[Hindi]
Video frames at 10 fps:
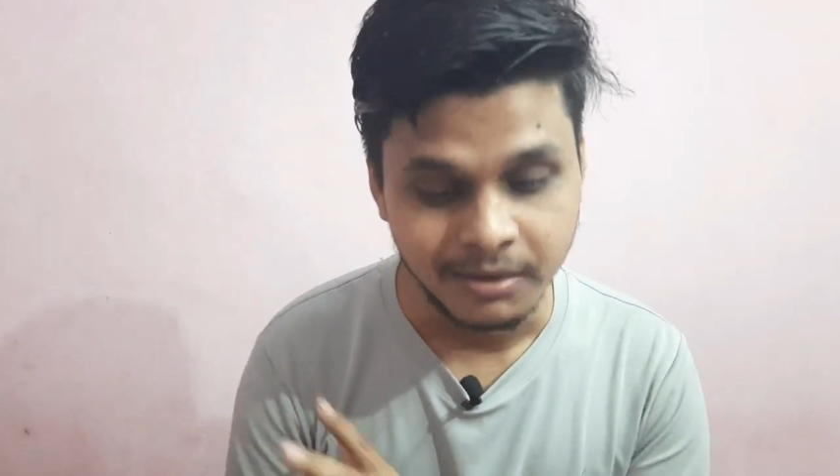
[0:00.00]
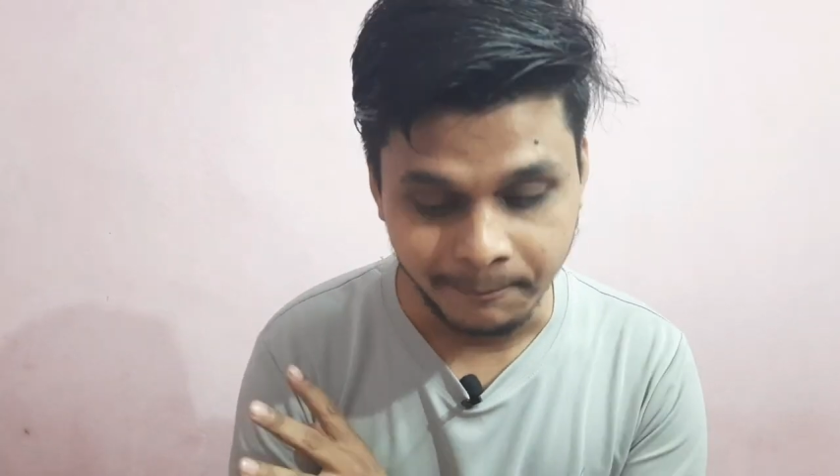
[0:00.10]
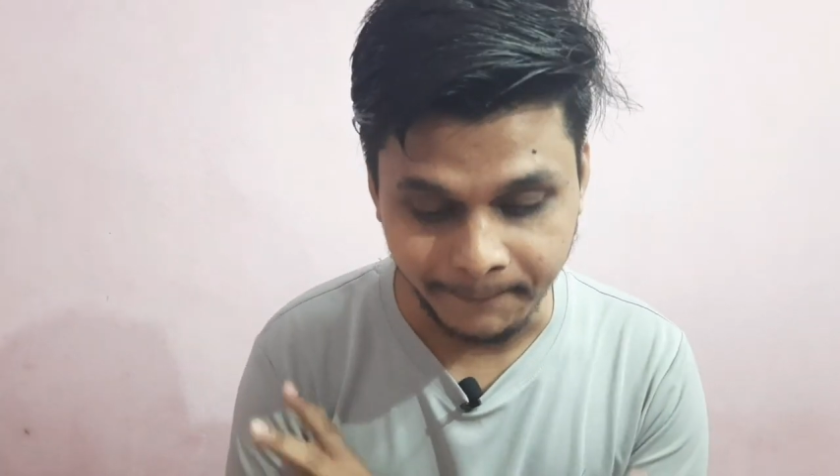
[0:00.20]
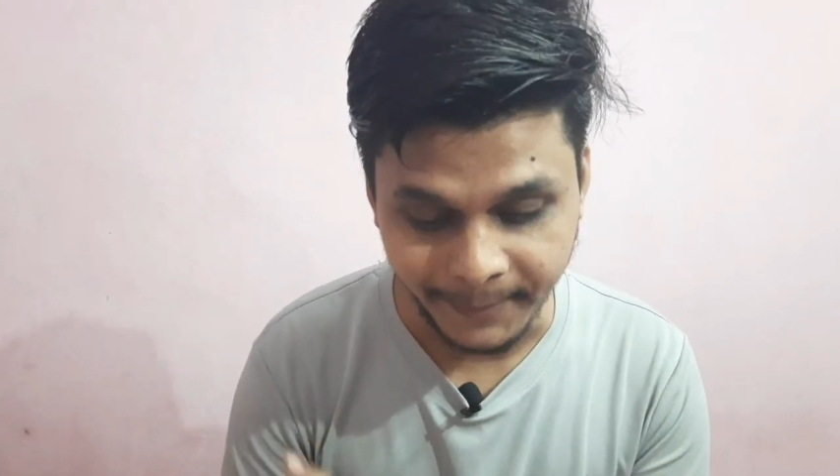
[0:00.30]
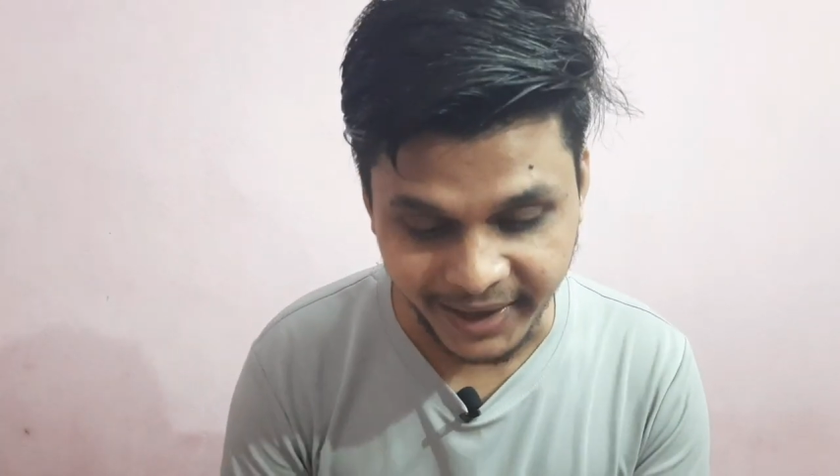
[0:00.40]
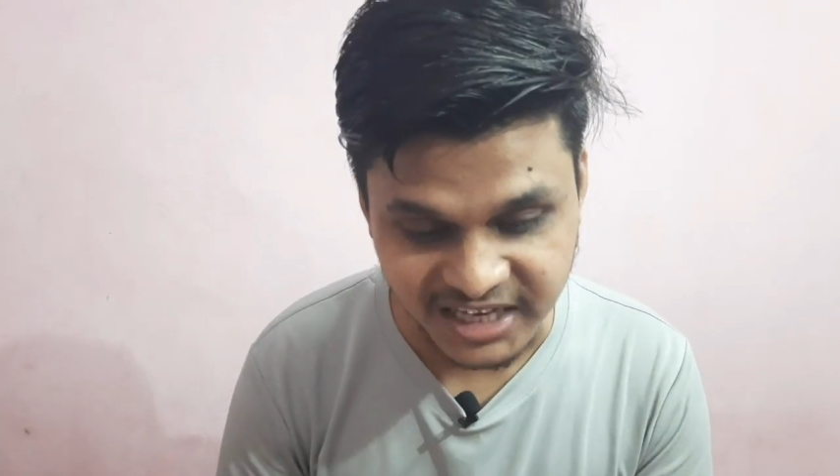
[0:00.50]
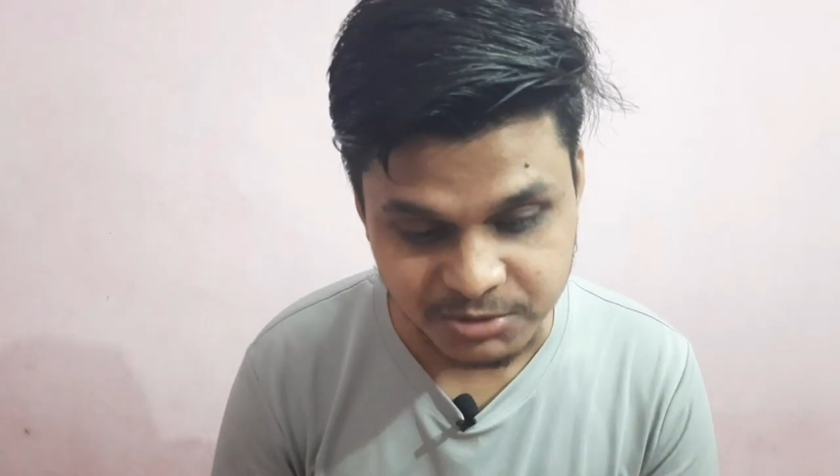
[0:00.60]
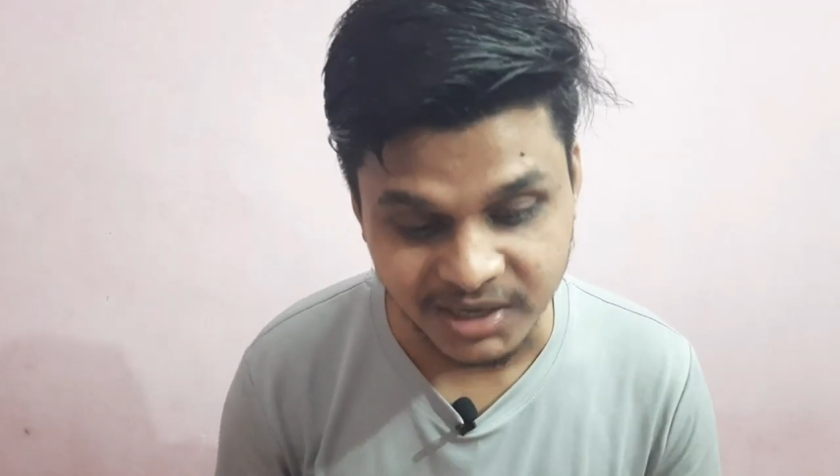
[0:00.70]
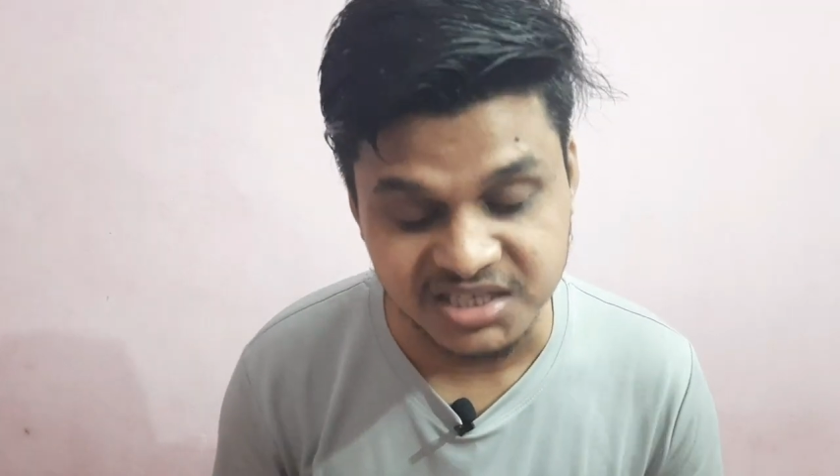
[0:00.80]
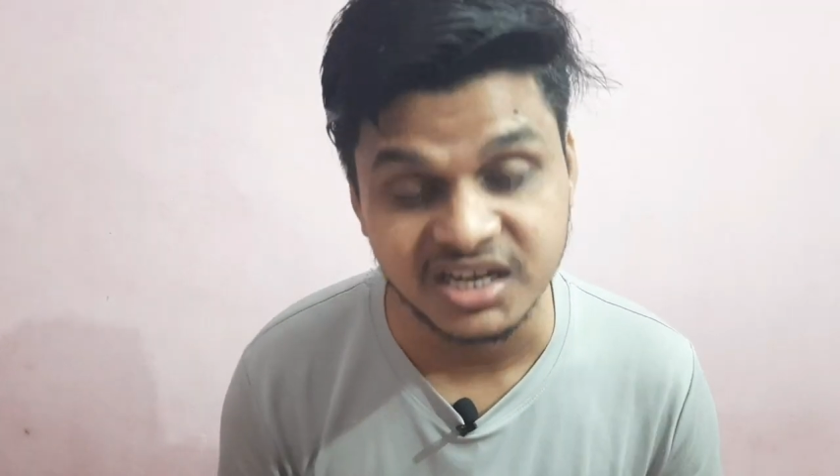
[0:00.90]
महेश
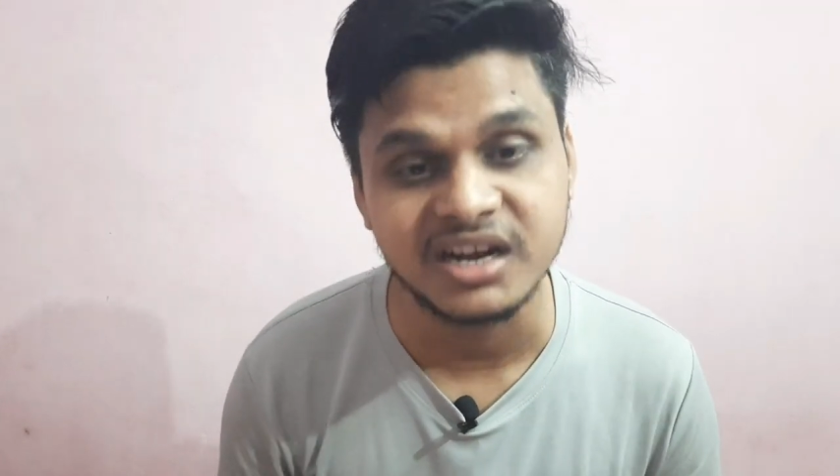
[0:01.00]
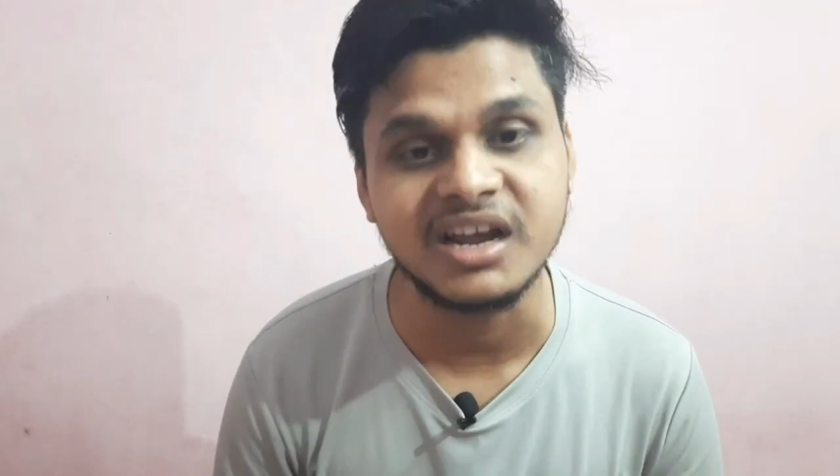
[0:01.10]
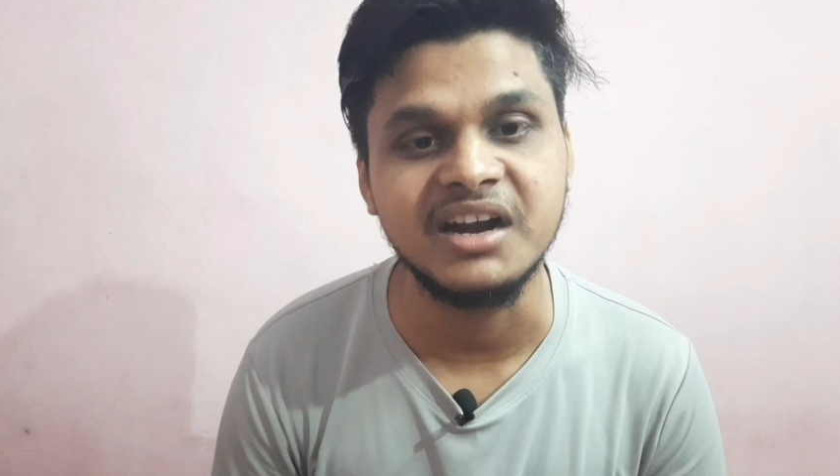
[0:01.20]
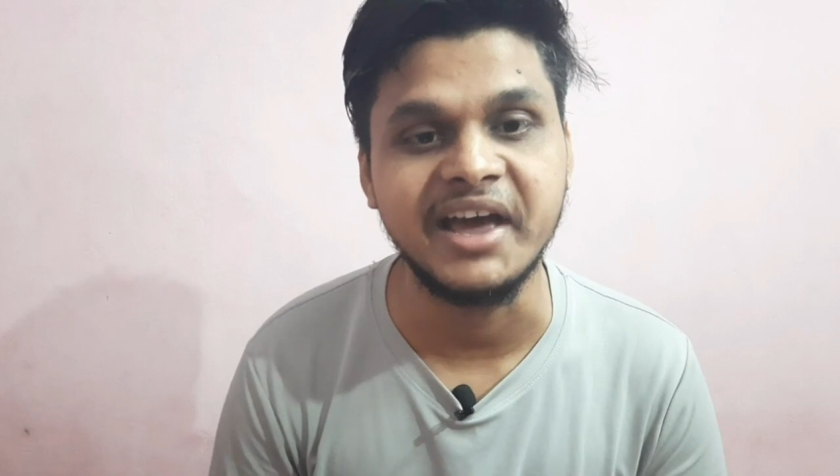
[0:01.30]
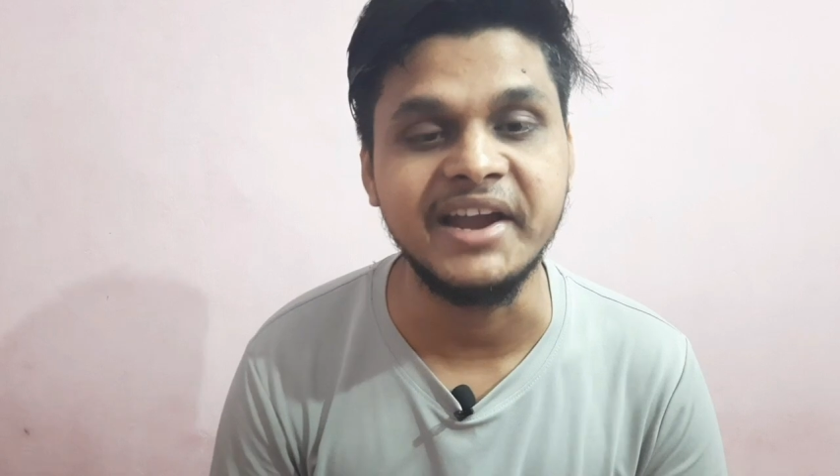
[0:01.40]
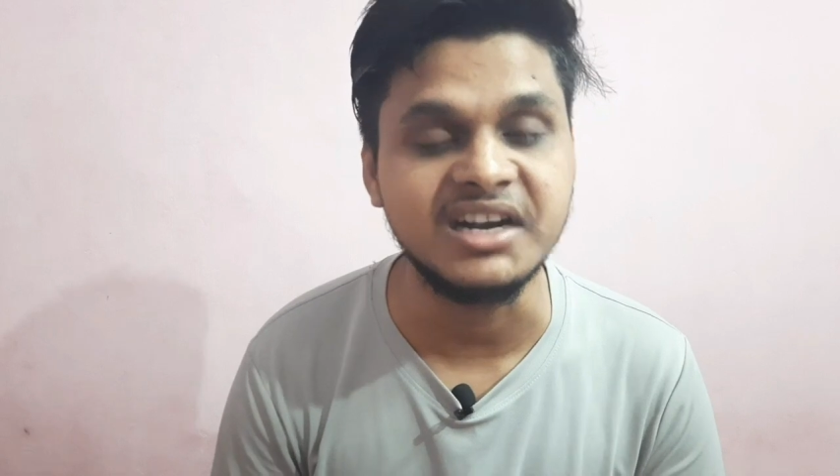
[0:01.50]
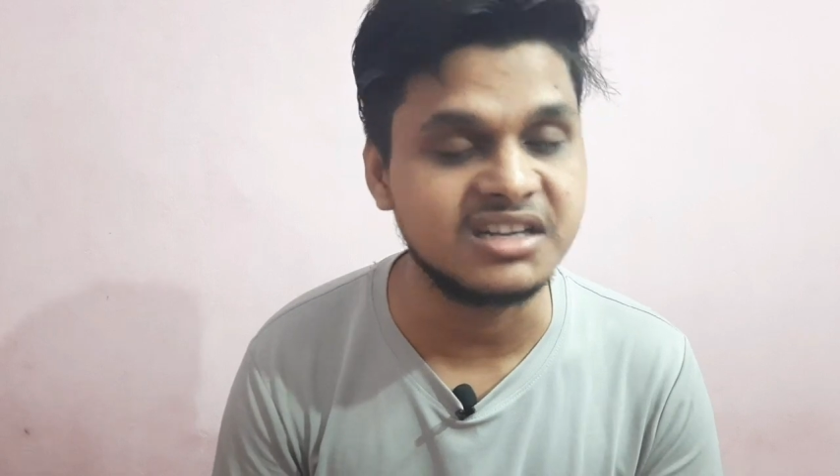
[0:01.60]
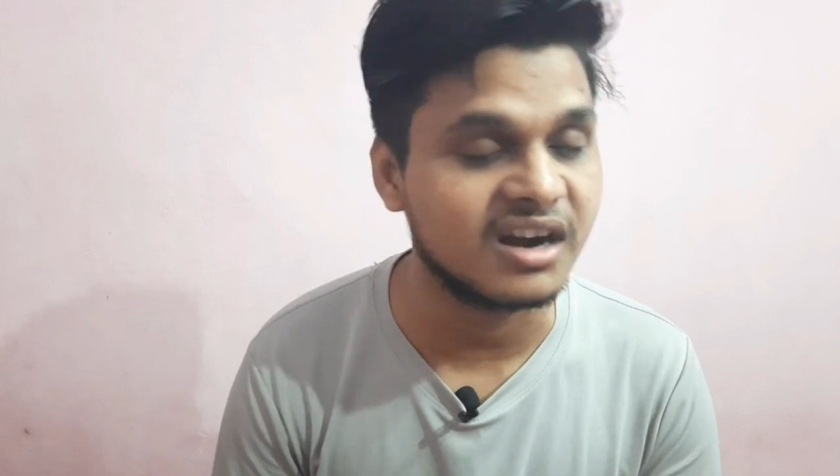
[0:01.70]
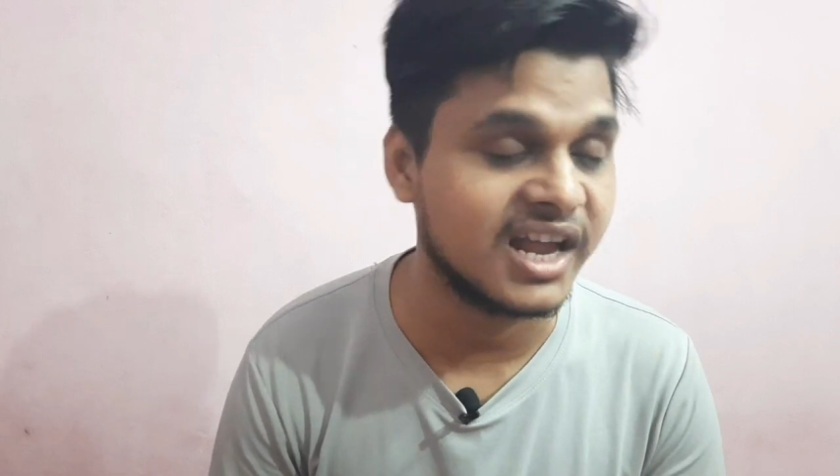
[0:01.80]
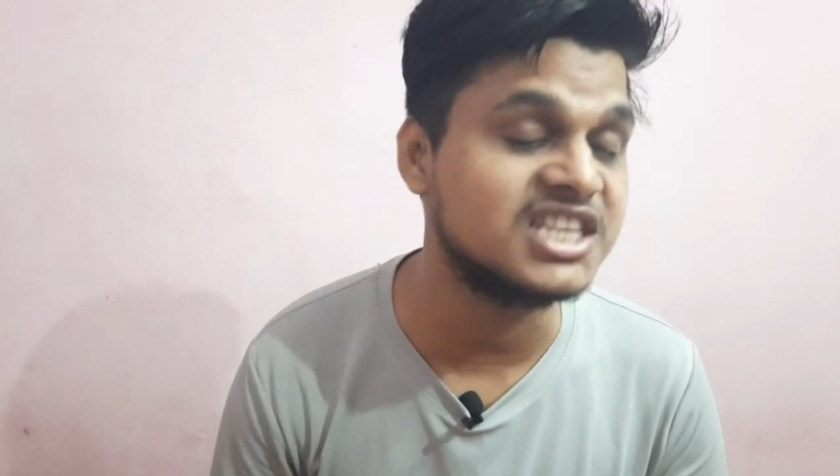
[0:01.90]
मांजरेकर का
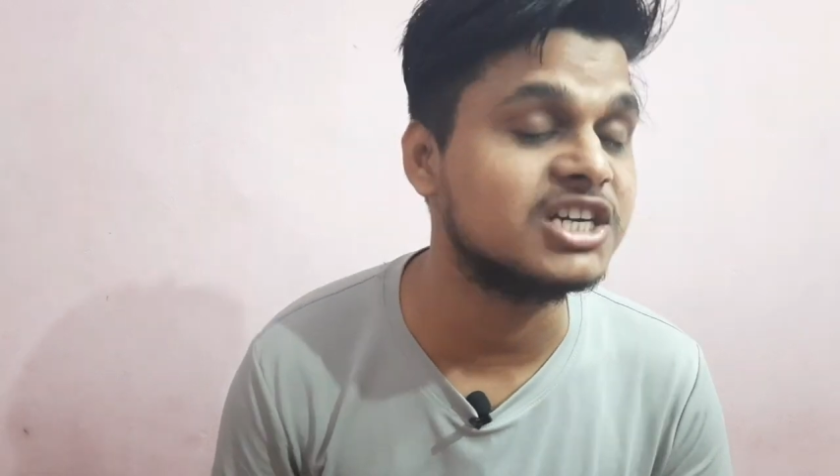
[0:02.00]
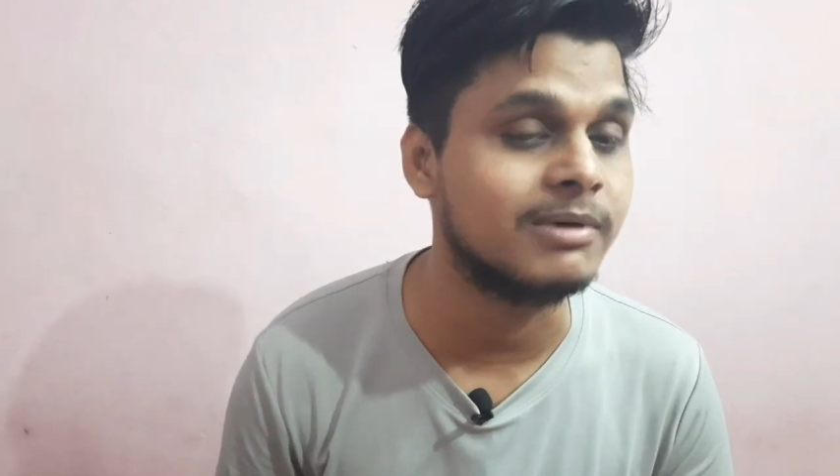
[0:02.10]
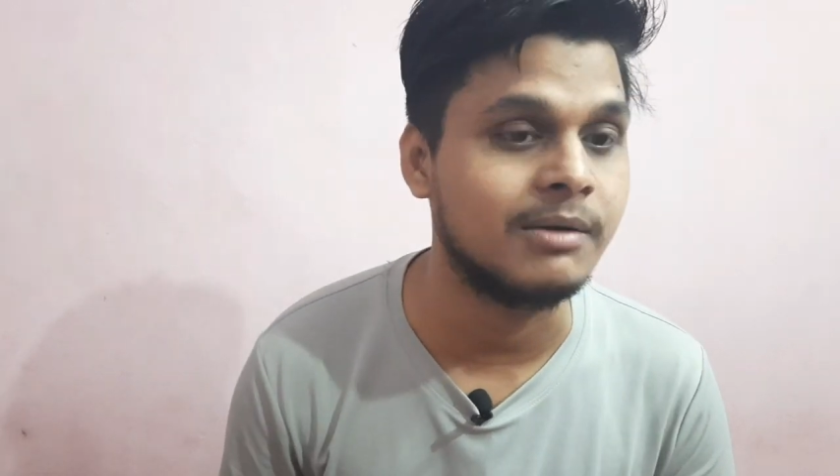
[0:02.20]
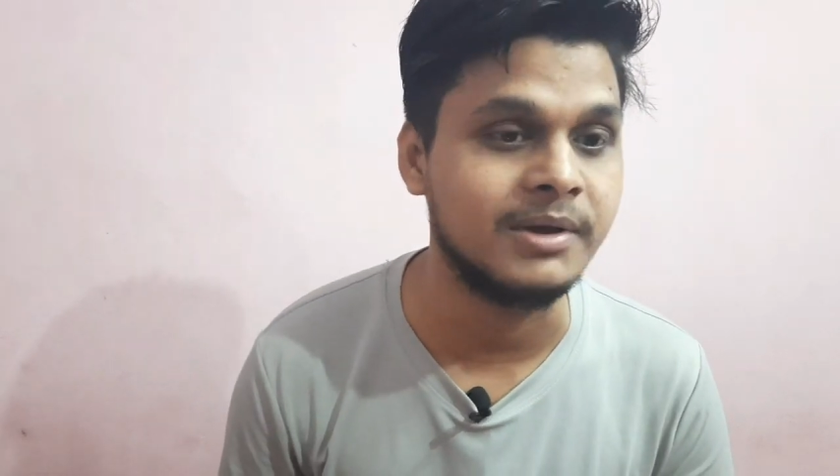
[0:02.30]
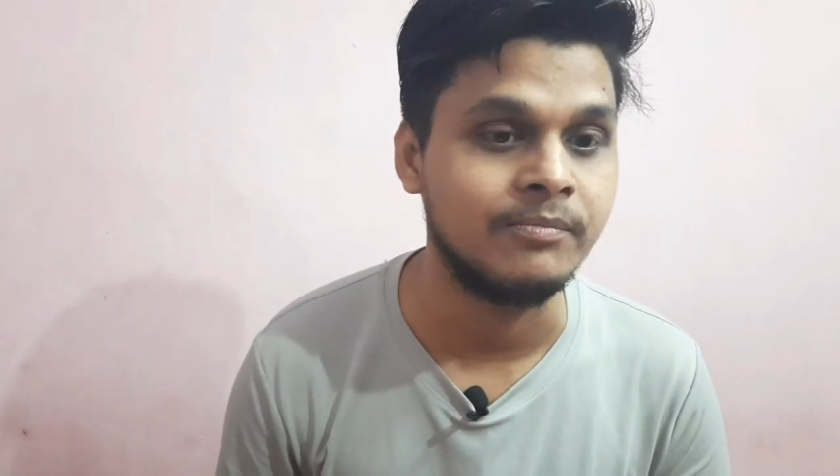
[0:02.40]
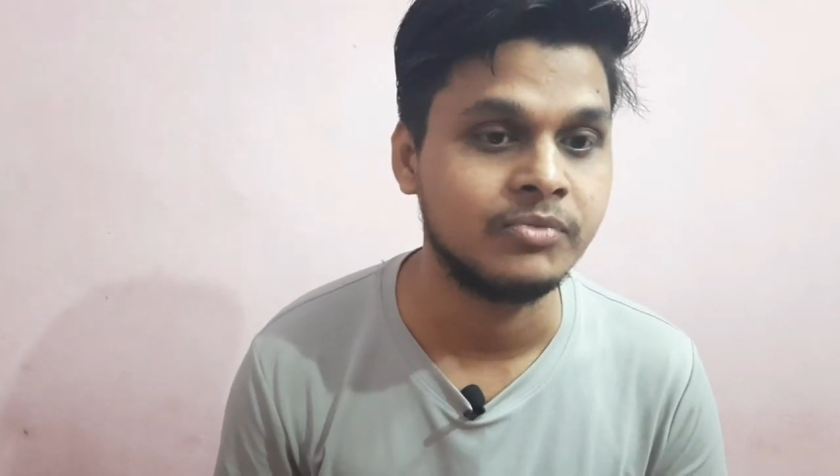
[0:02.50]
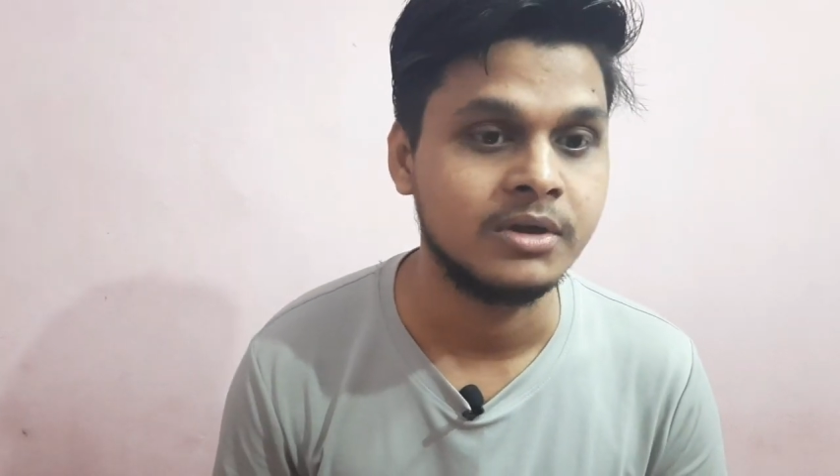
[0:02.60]
डायरेक्टर लाजवाब है